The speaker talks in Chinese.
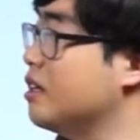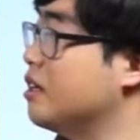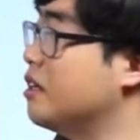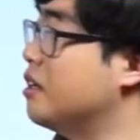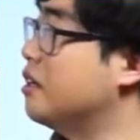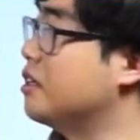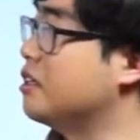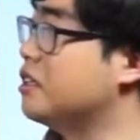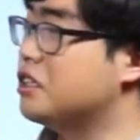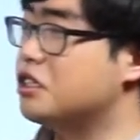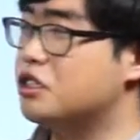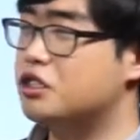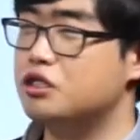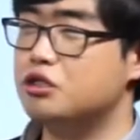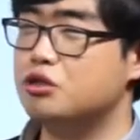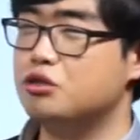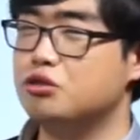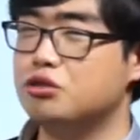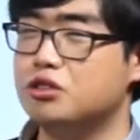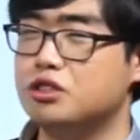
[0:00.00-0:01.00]
啊，一个
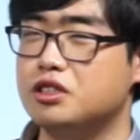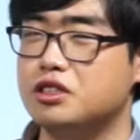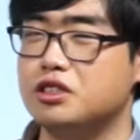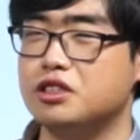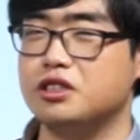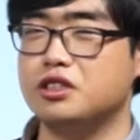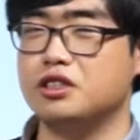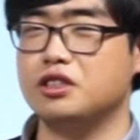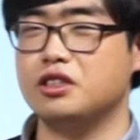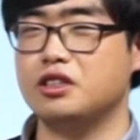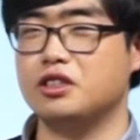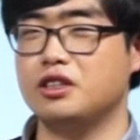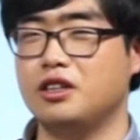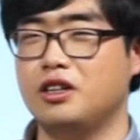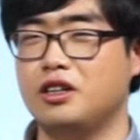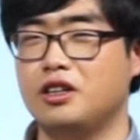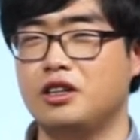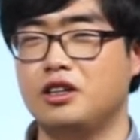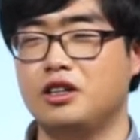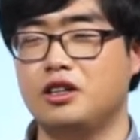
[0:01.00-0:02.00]
是助词
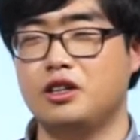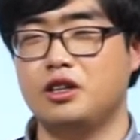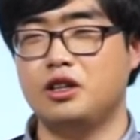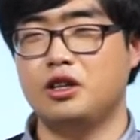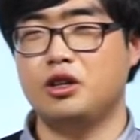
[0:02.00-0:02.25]
啊，